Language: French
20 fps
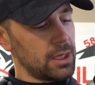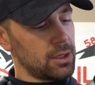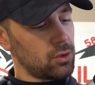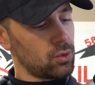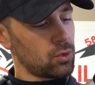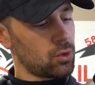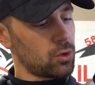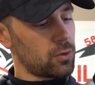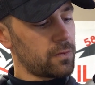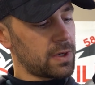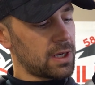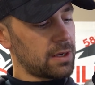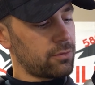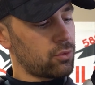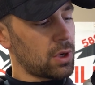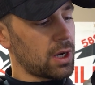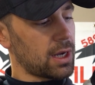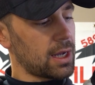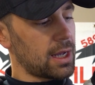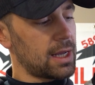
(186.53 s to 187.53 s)
Donc on va
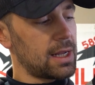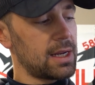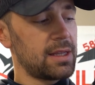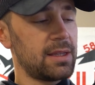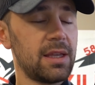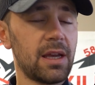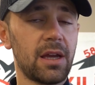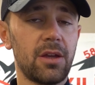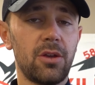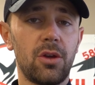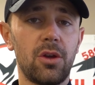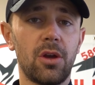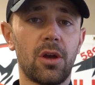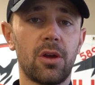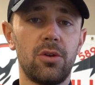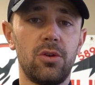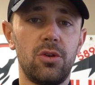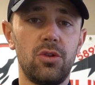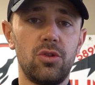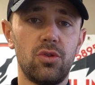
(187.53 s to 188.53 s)
avoir à l'intérieur
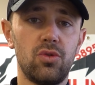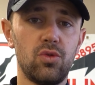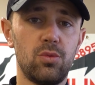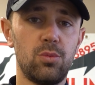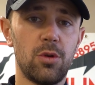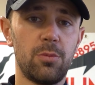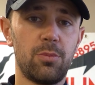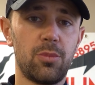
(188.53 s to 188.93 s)
une double